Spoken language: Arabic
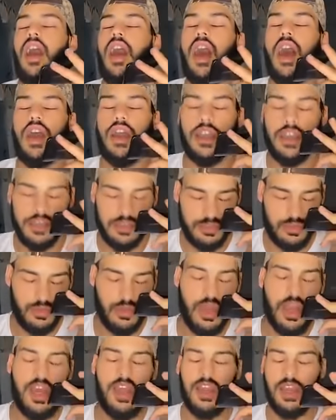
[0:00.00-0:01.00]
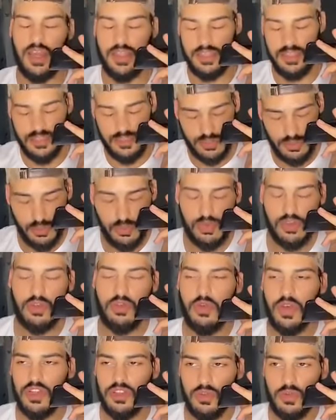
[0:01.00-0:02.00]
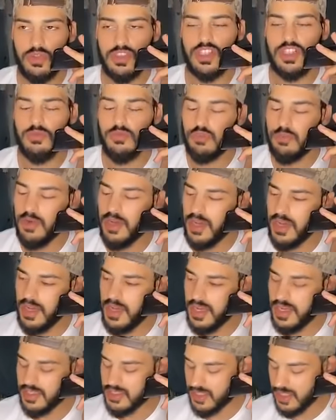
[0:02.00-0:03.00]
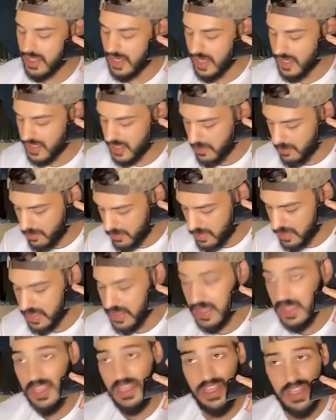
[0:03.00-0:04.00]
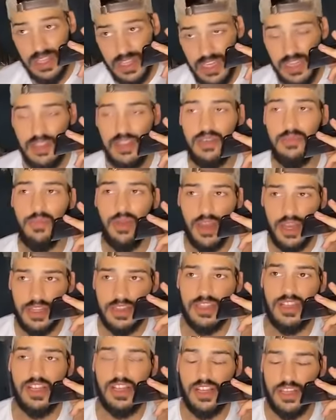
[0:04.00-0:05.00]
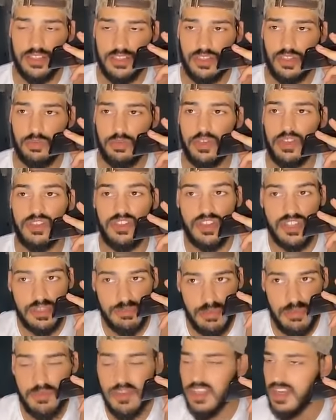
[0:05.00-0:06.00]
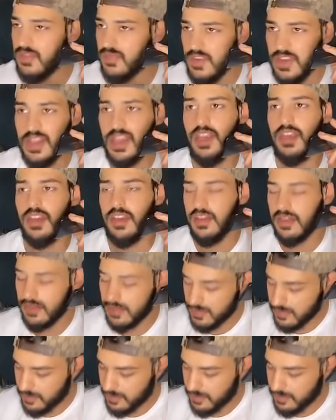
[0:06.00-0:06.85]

اخر سؤال غادي نسولك وغندوز لك مباشره هاد البنت اللي باغا دير لك هاد السيربريز اش من مدينه فين كاينه